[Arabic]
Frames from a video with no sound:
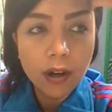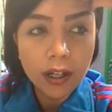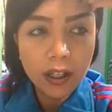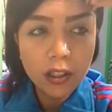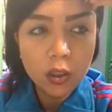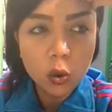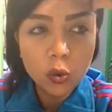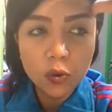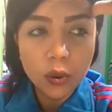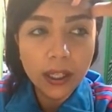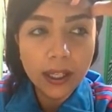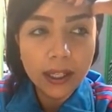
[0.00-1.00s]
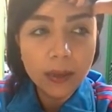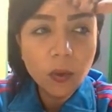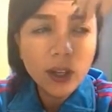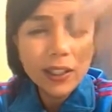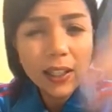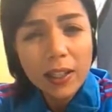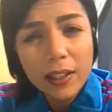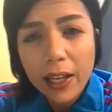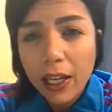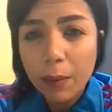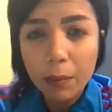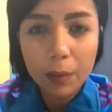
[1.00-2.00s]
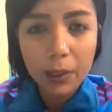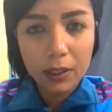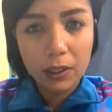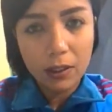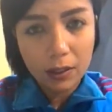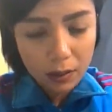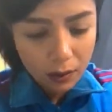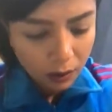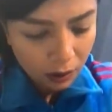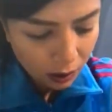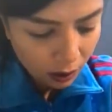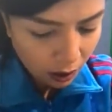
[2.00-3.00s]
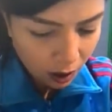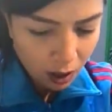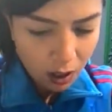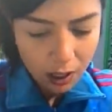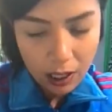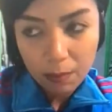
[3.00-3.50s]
رايحين يشوفوا ايه الكلام وكده كده هي جنب بيتي يعني